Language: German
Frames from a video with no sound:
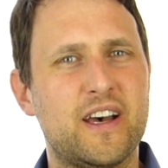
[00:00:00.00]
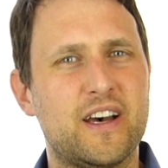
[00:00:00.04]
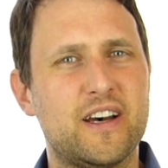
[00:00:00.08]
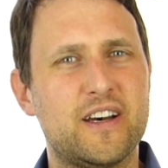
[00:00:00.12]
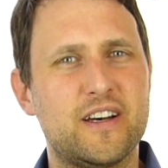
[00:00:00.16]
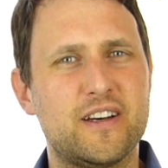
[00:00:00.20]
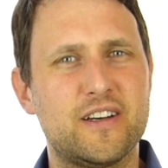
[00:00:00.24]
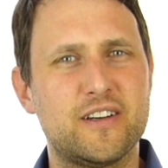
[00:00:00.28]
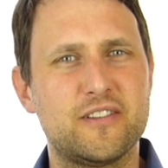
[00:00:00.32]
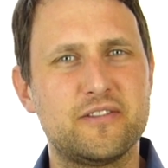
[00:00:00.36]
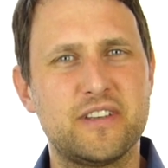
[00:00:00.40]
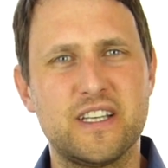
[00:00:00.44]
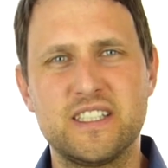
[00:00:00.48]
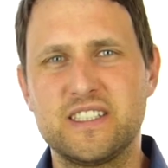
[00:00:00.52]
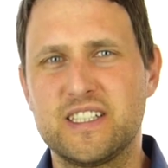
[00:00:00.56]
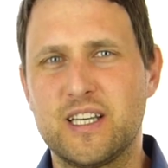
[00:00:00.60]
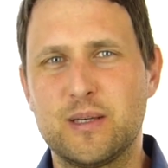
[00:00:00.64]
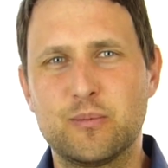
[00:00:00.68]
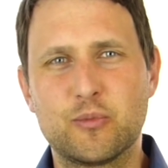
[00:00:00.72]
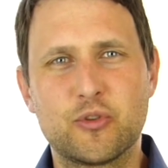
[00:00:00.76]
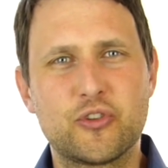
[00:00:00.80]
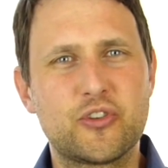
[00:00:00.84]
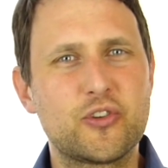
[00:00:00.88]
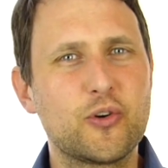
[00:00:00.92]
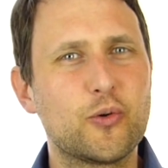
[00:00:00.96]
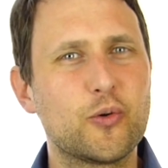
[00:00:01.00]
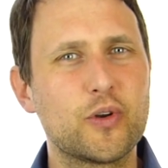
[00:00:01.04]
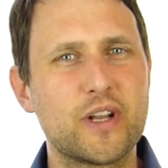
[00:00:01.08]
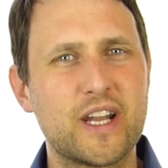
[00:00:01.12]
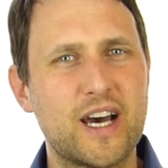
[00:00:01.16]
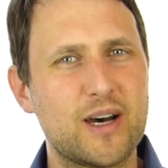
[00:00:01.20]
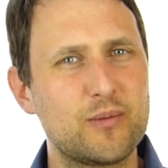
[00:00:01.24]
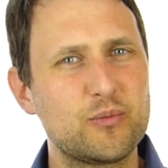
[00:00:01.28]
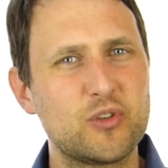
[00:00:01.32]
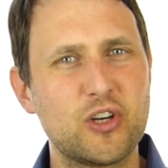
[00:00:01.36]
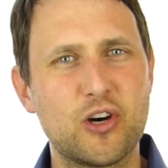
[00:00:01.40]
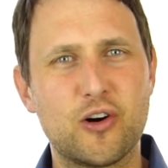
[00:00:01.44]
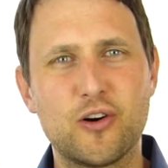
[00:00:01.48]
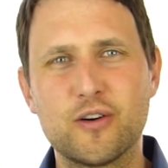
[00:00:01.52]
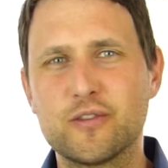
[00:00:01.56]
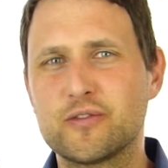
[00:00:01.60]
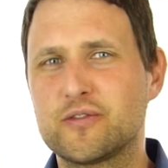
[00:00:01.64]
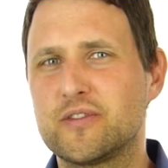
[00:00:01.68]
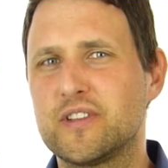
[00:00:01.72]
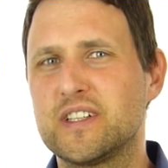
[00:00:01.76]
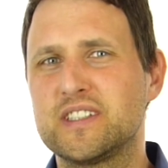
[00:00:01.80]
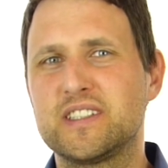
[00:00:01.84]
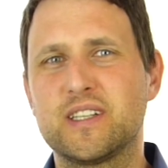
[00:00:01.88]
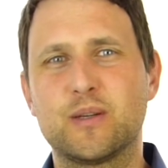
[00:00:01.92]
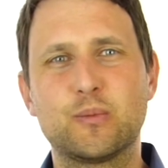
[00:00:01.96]
Äh, welche Emotionen haben die
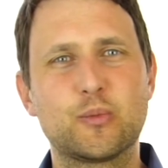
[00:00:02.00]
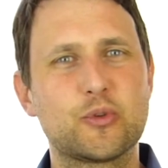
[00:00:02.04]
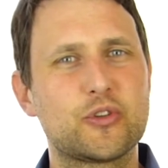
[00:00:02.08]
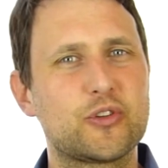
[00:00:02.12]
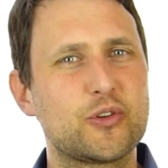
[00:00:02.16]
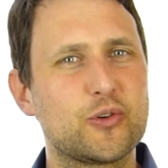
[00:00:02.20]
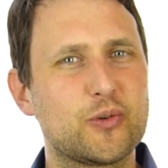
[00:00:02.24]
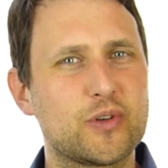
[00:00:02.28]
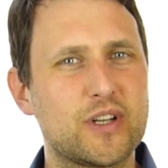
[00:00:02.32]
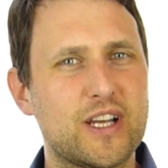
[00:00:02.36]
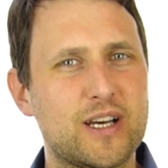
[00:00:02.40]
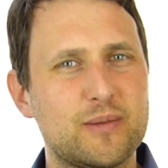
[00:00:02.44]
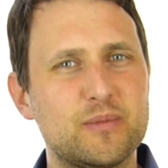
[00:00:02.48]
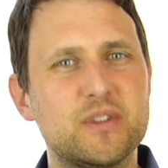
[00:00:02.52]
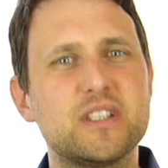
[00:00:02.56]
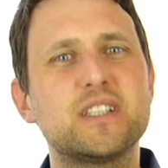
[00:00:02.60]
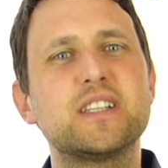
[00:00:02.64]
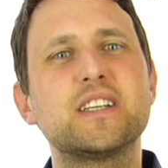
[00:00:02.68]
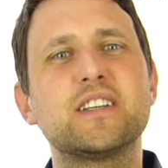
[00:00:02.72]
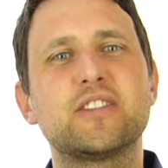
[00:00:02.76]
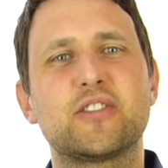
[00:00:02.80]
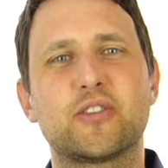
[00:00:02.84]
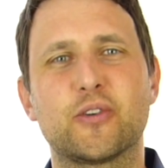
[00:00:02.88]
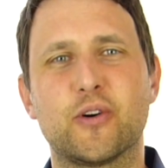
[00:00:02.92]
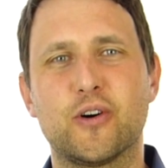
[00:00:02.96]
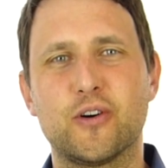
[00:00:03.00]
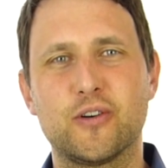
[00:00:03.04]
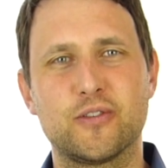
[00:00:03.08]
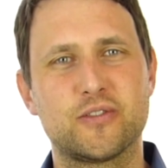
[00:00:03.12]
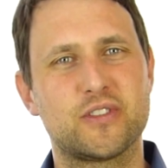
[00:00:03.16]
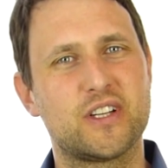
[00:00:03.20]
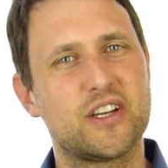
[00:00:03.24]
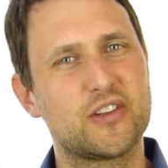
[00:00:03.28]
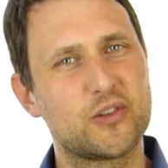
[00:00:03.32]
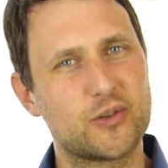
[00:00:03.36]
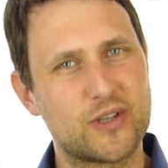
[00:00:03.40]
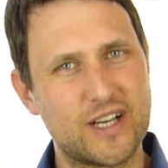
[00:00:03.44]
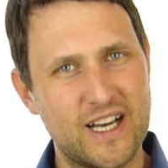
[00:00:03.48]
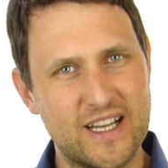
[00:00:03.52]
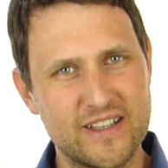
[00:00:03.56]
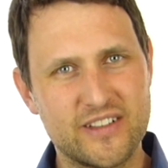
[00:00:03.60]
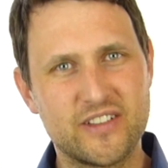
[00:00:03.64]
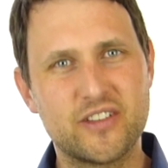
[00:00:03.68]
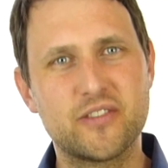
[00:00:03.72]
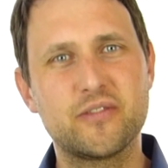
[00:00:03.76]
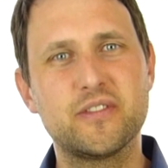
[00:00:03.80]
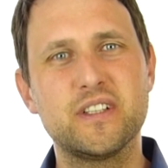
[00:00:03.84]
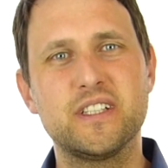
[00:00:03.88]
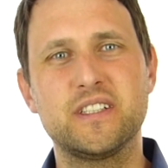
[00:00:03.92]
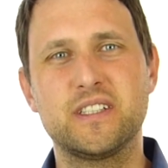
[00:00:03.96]
oft, welche Emotionen haben die nicht so oft? Also
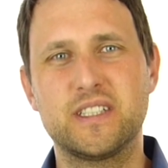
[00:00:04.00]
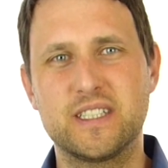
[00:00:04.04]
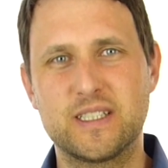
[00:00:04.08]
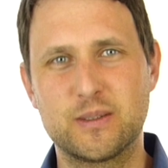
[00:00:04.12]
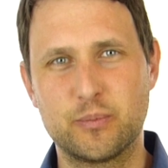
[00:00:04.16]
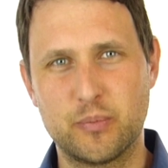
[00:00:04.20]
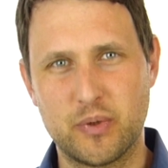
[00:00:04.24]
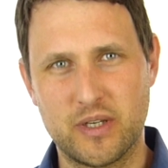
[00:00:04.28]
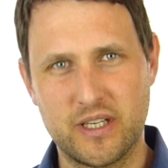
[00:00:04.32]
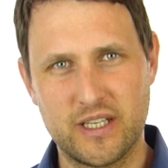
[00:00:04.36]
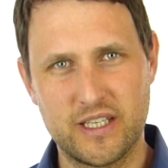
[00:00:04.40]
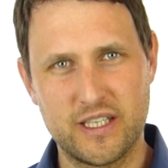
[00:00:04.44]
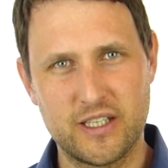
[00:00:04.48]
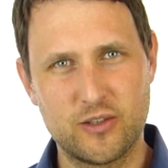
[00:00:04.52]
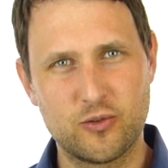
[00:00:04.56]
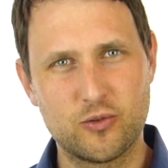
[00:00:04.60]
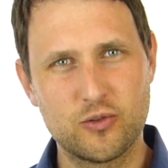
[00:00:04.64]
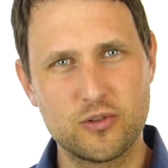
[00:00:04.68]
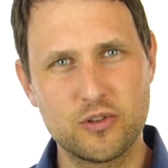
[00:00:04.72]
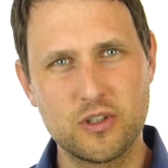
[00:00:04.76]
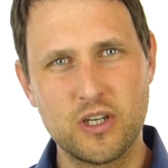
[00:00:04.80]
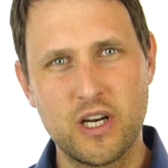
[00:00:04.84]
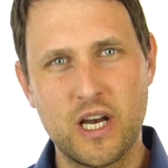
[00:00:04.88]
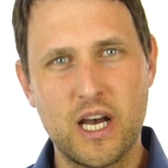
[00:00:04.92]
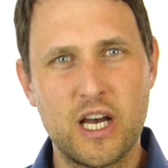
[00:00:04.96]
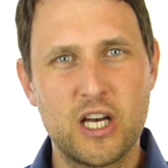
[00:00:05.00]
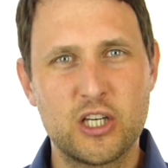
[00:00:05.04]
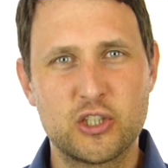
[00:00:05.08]
ganz wichtige Prägung.